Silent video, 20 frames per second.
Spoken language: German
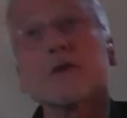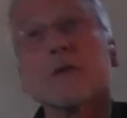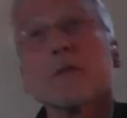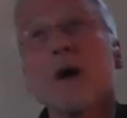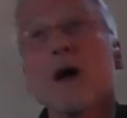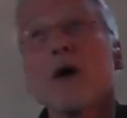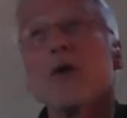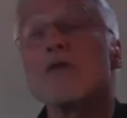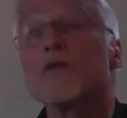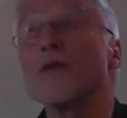
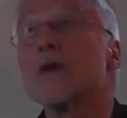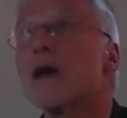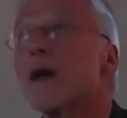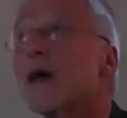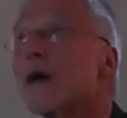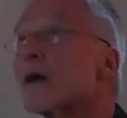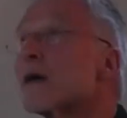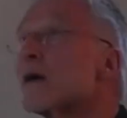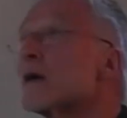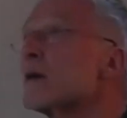dem
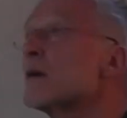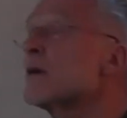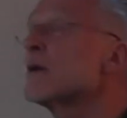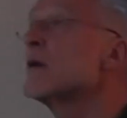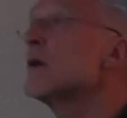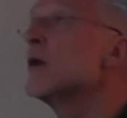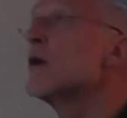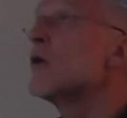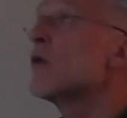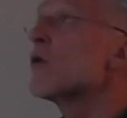Auflager.
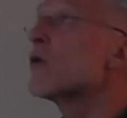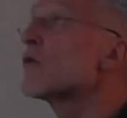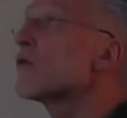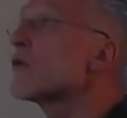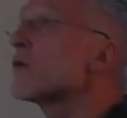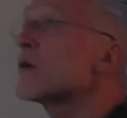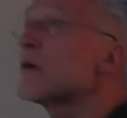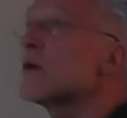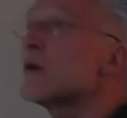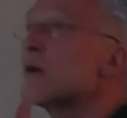Und
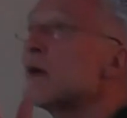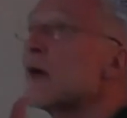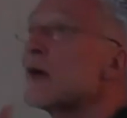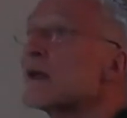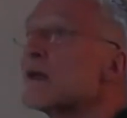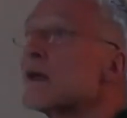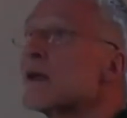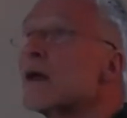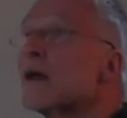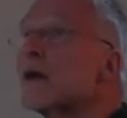so eine Kirche
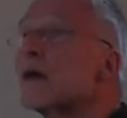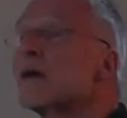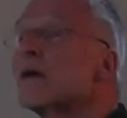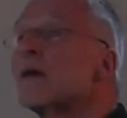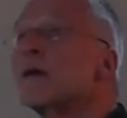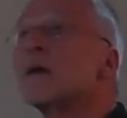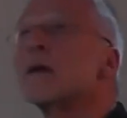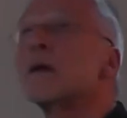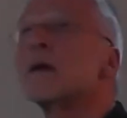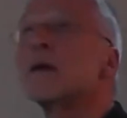hatte ja
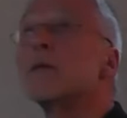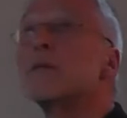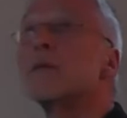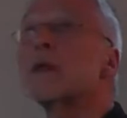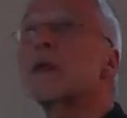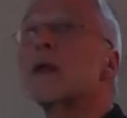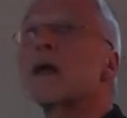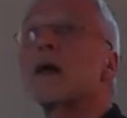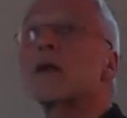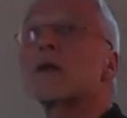im
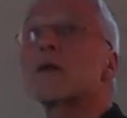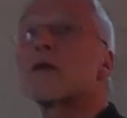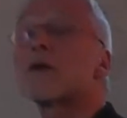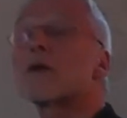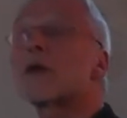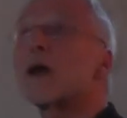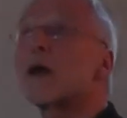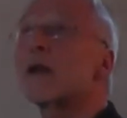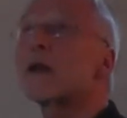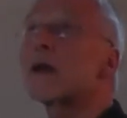Mittelalter
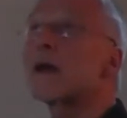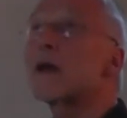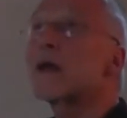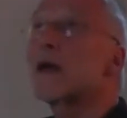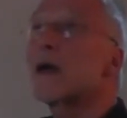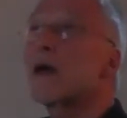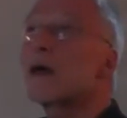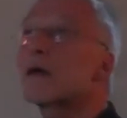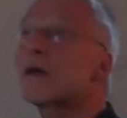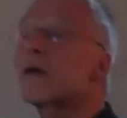noch keinen
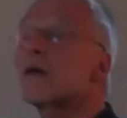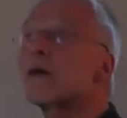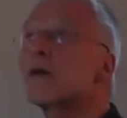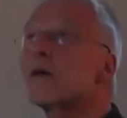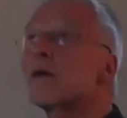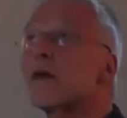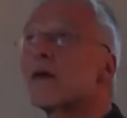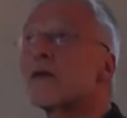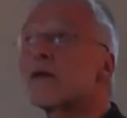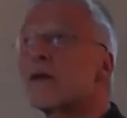
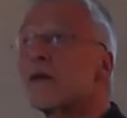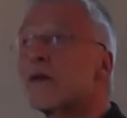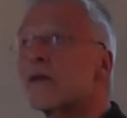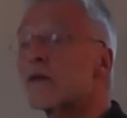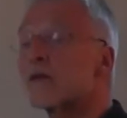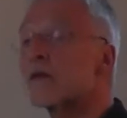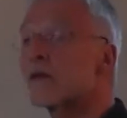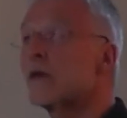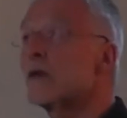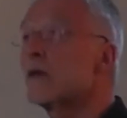Ringanker. Es
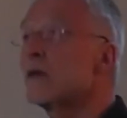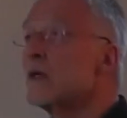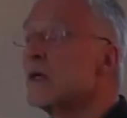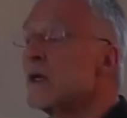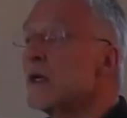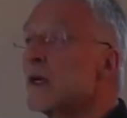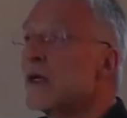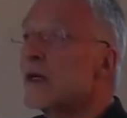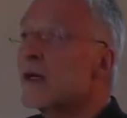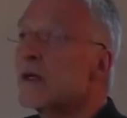ist
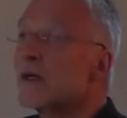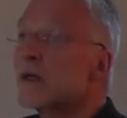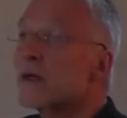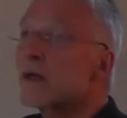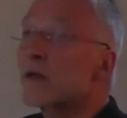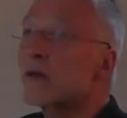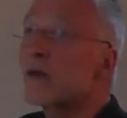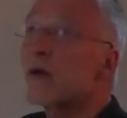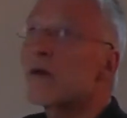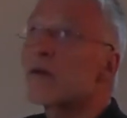in
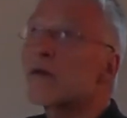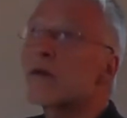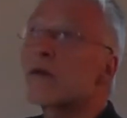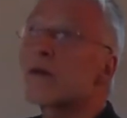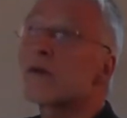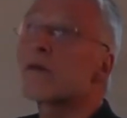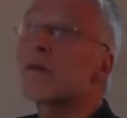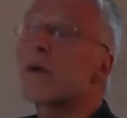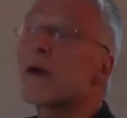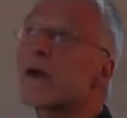den
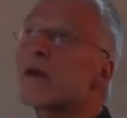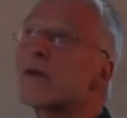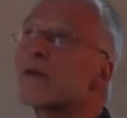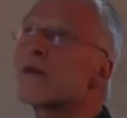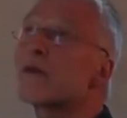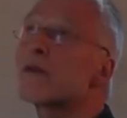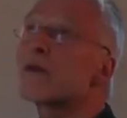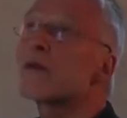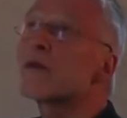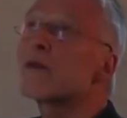
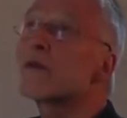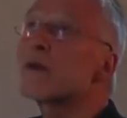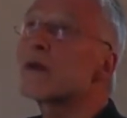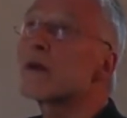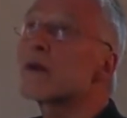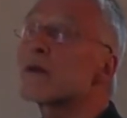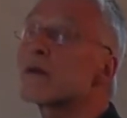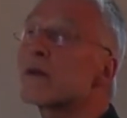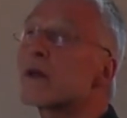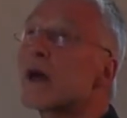
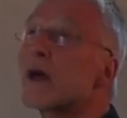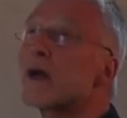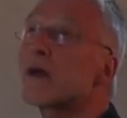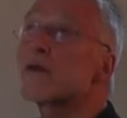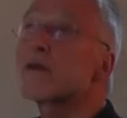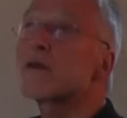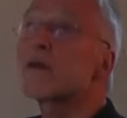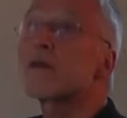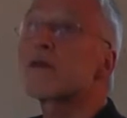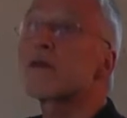1942er,
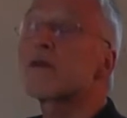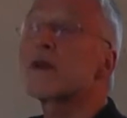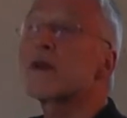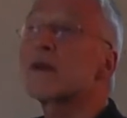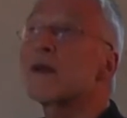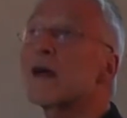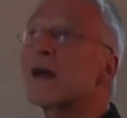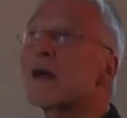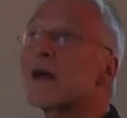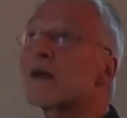43er
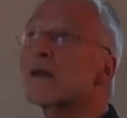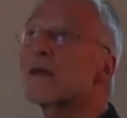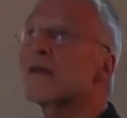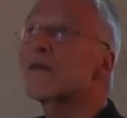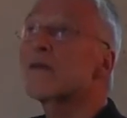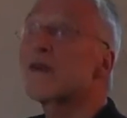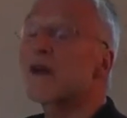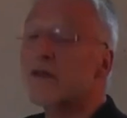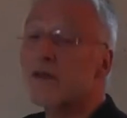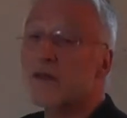
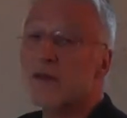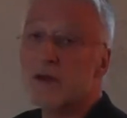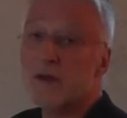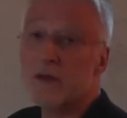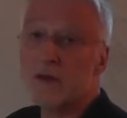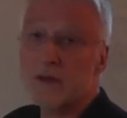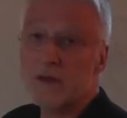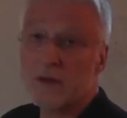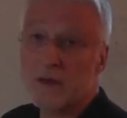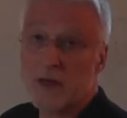Jahren
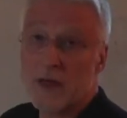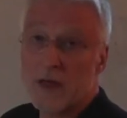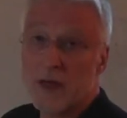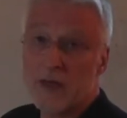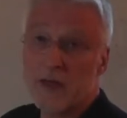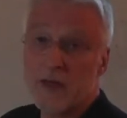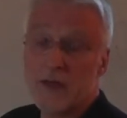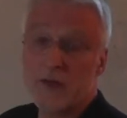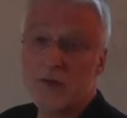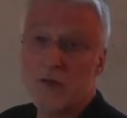Wasser
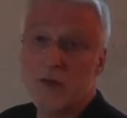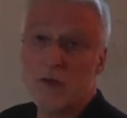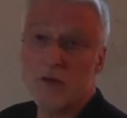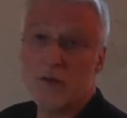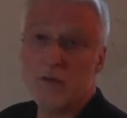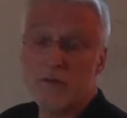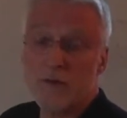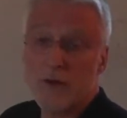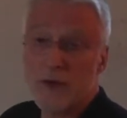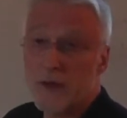
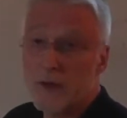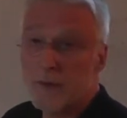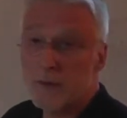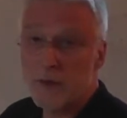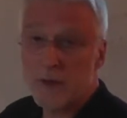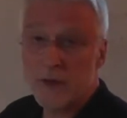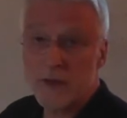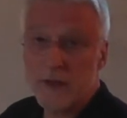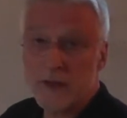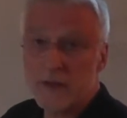eingedrungen, weil
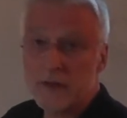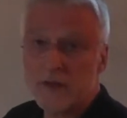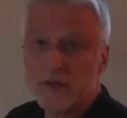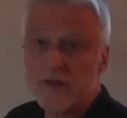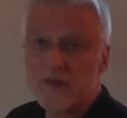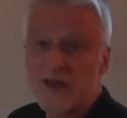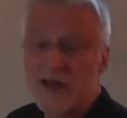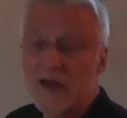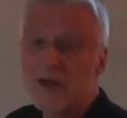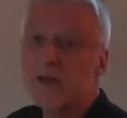im Krieg
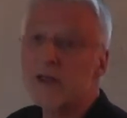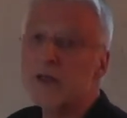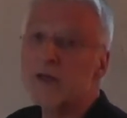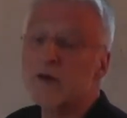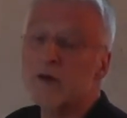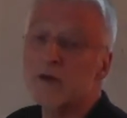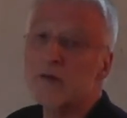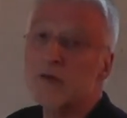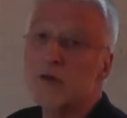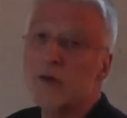das Dach nicht
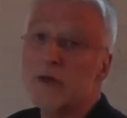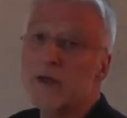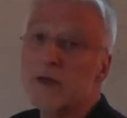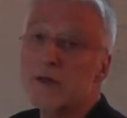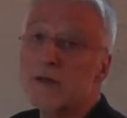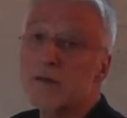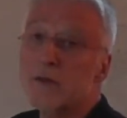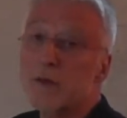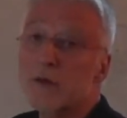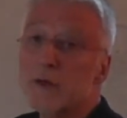
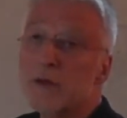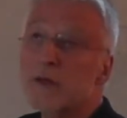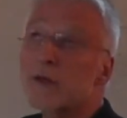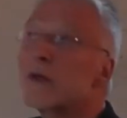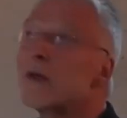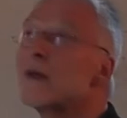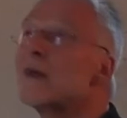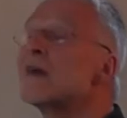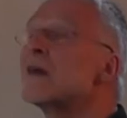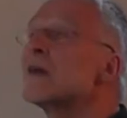kontrolliert wurde.
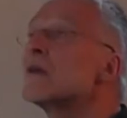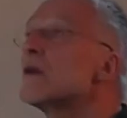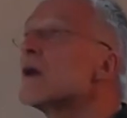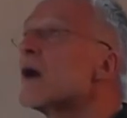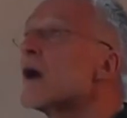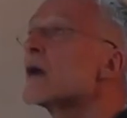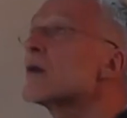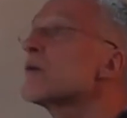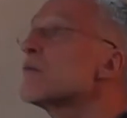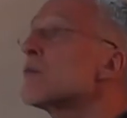
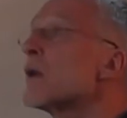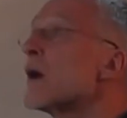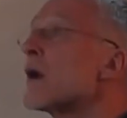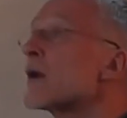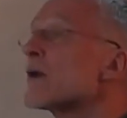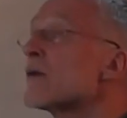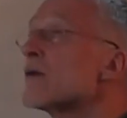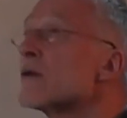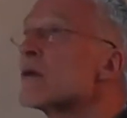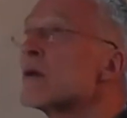Die
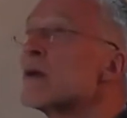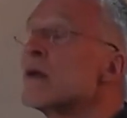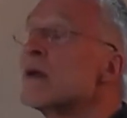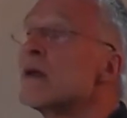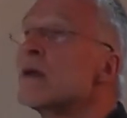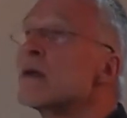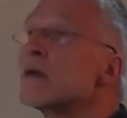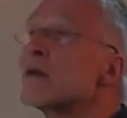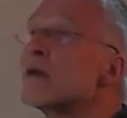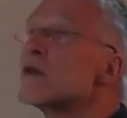Eichenbalken,
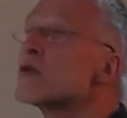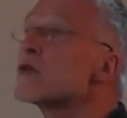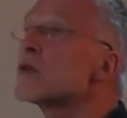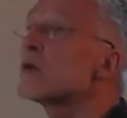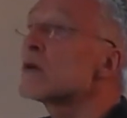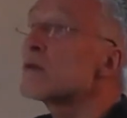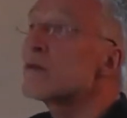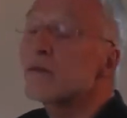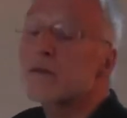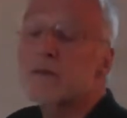die
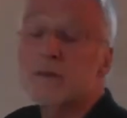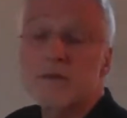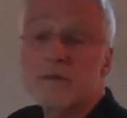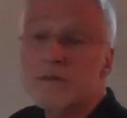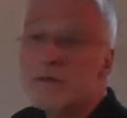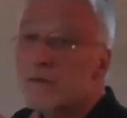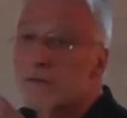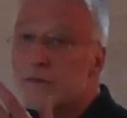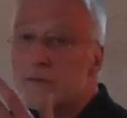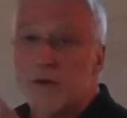schon
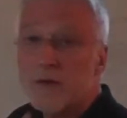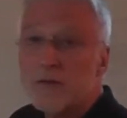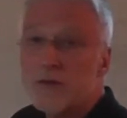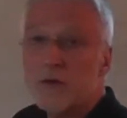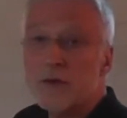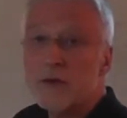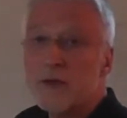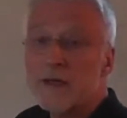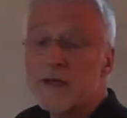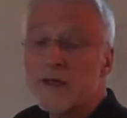
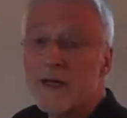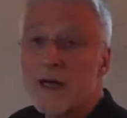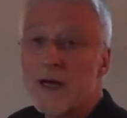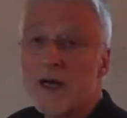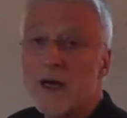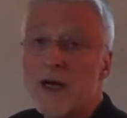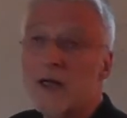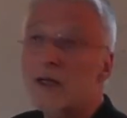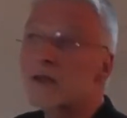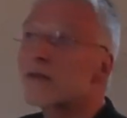500
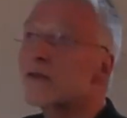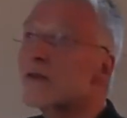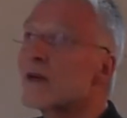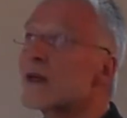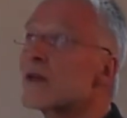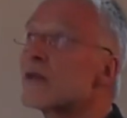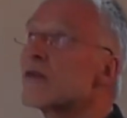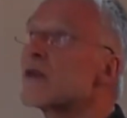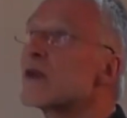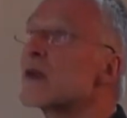Jahre alt
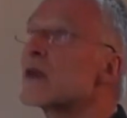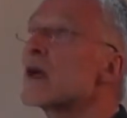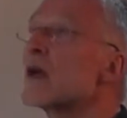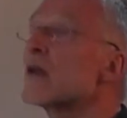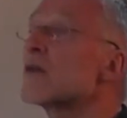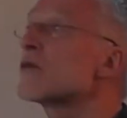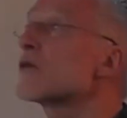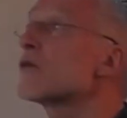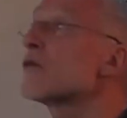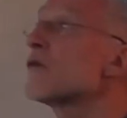waren, fingen an zu